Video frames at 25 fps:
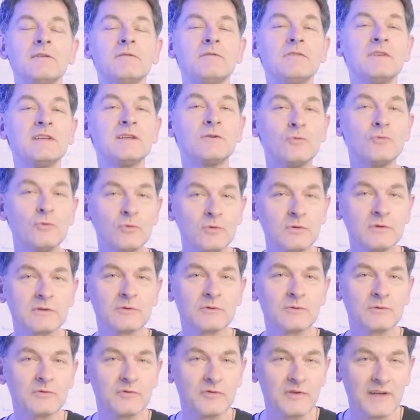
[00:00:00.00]
Wie gut
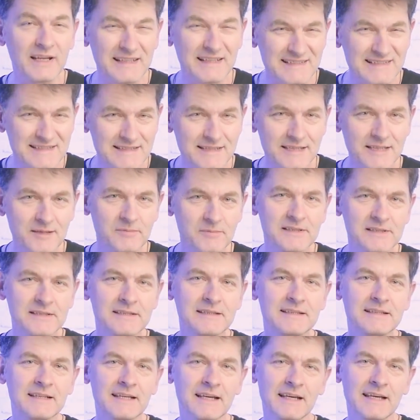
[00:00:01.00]
und flexibel
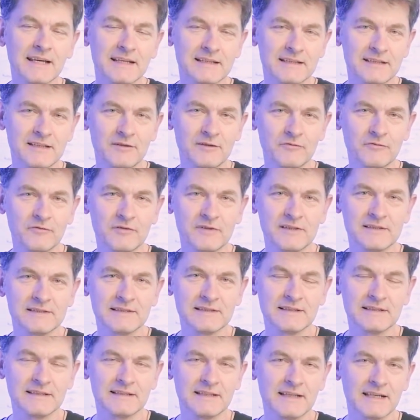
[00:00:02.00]
die
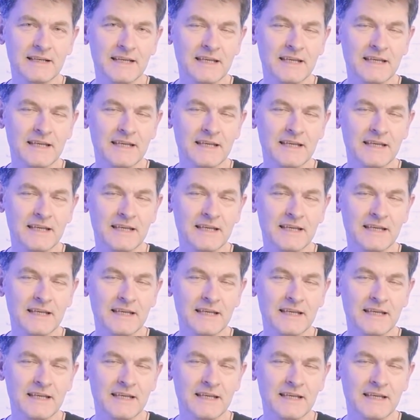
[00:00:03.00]
Kreativfilter der